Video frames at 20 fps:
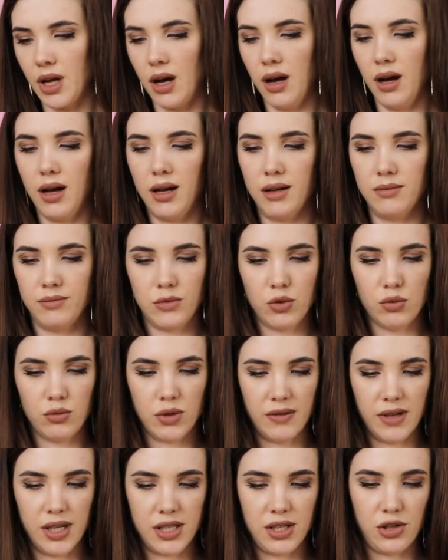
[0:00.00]
Ага, ну
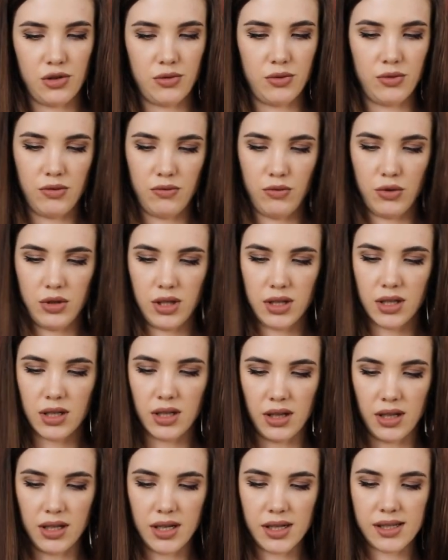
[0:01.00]
давайте еще вот
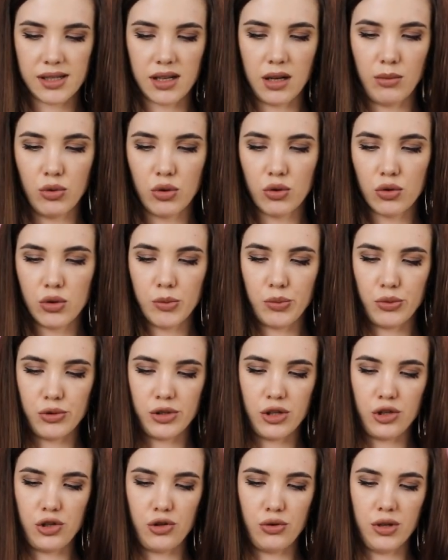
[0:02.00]
открыла раз с каблуком,
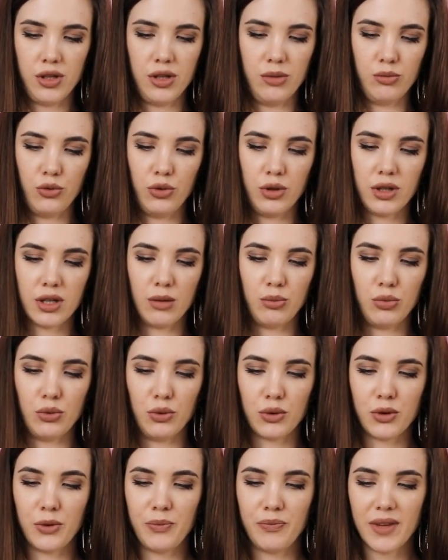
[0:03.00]
пусть еще один будет
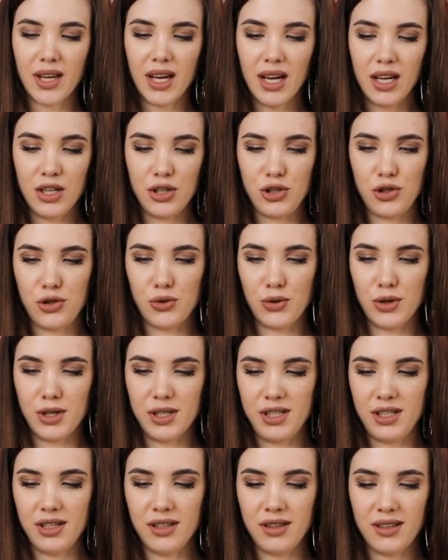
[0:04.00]
каблук. Еще
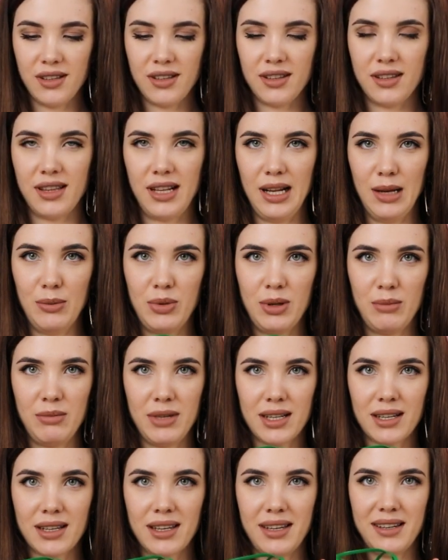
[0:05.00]
один для
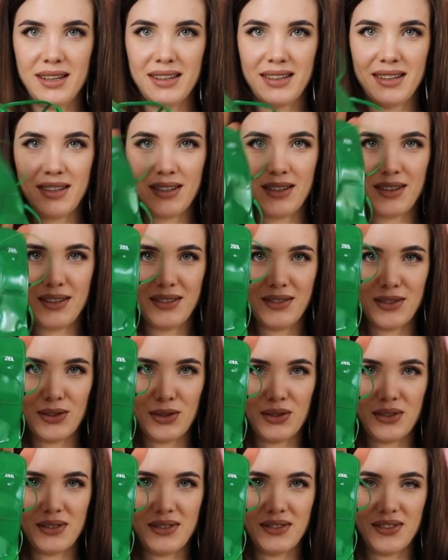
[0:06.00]
примерки.
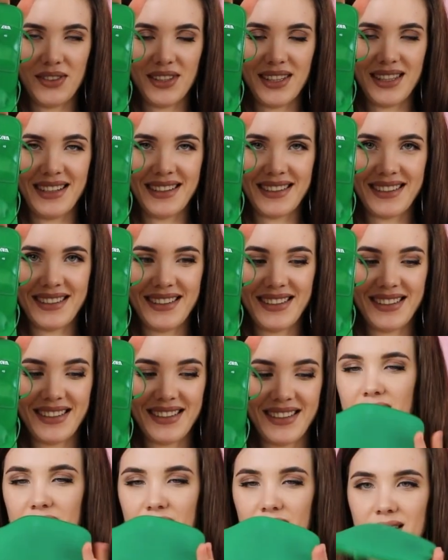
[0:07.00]
Вот так.
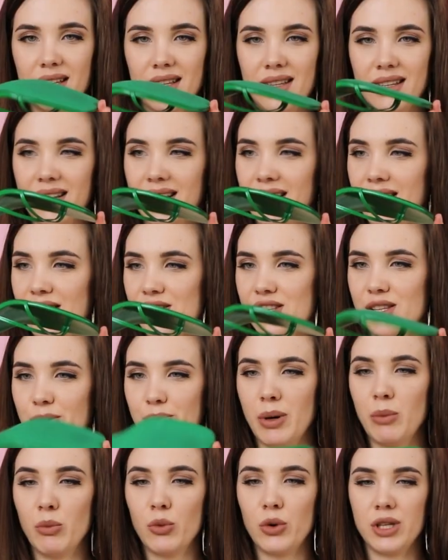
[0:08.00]
Это, конечно,
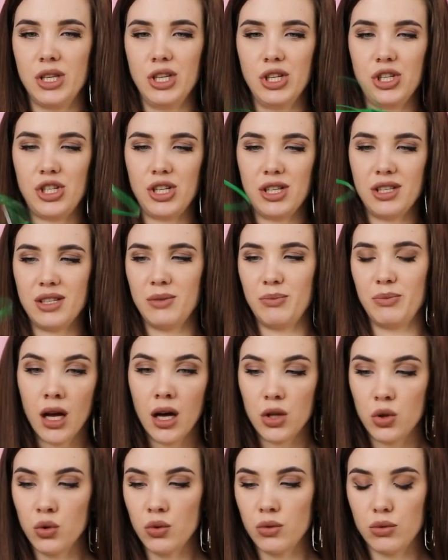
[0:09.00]
помодничать.
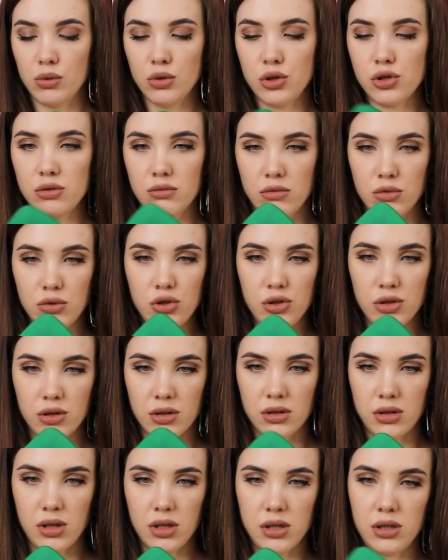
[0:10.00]
Ну, очень-очень,
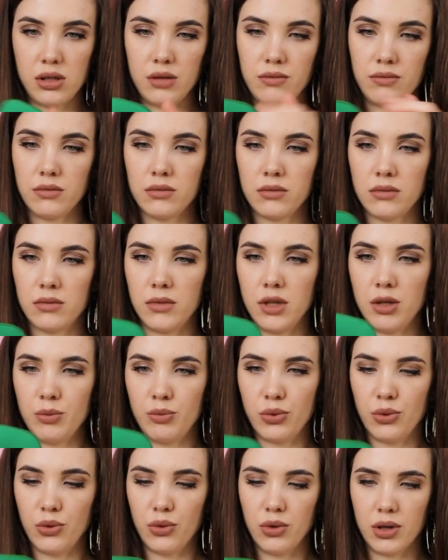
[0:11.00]
кстати,
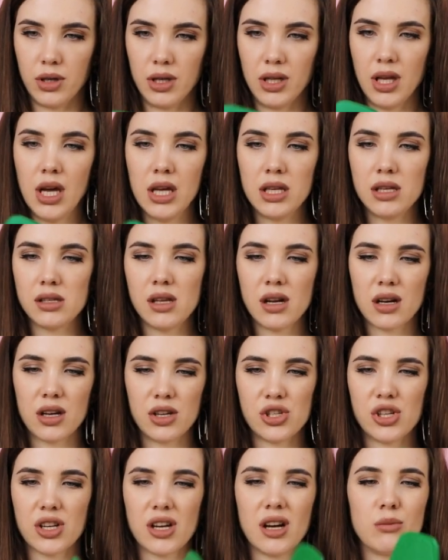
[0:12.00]
неплохо. Не знаю,
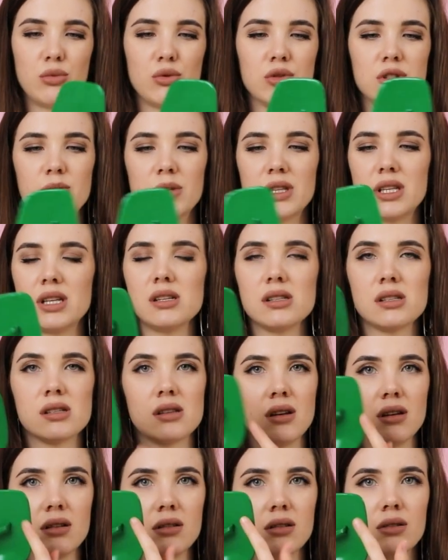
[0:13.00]
конечно, как будет
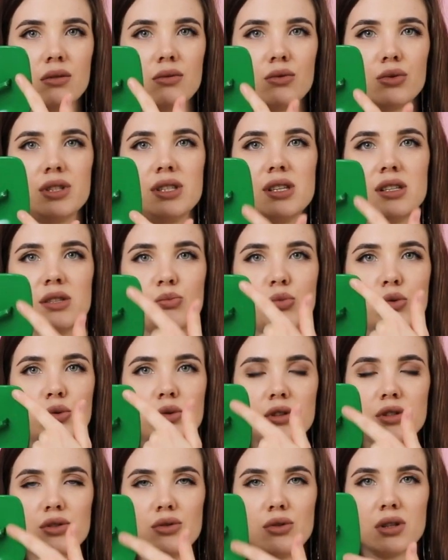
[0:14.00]
смотреться. Вот здесь
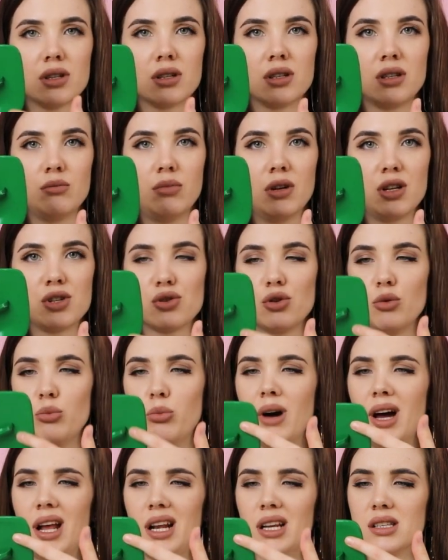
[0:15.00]
полностью открыт большой
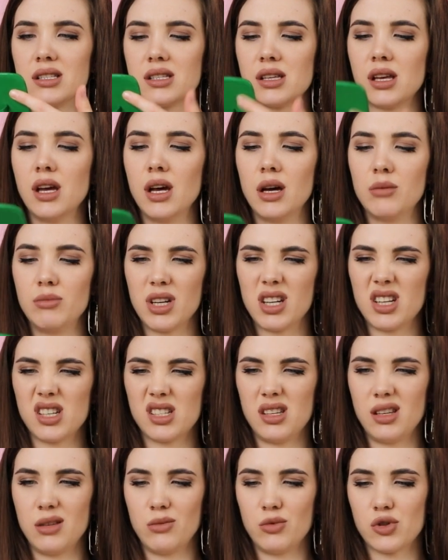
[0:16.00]
палец. Мне
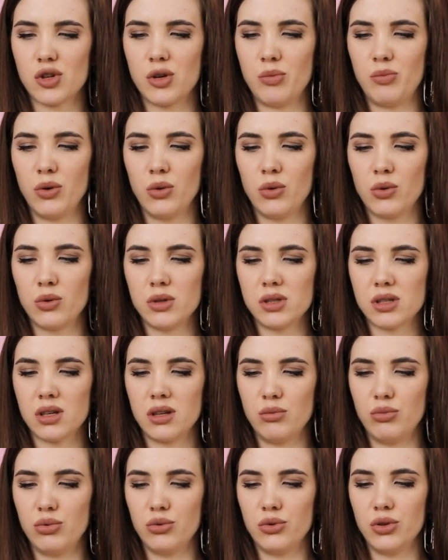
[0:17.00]
кажется, немножко по-уродски
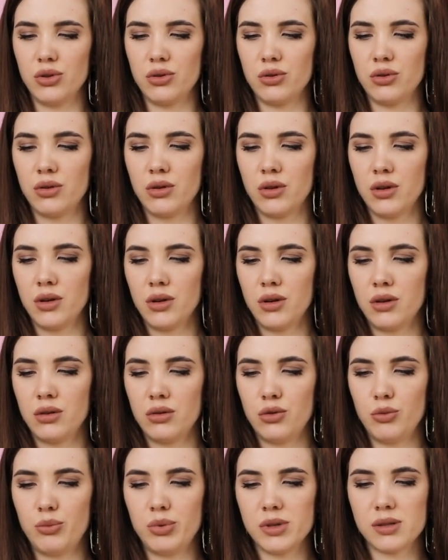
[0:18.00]
будет.
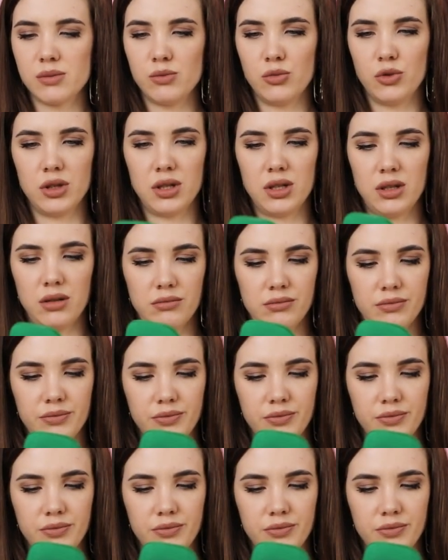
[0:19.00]
Ну, посмотрим.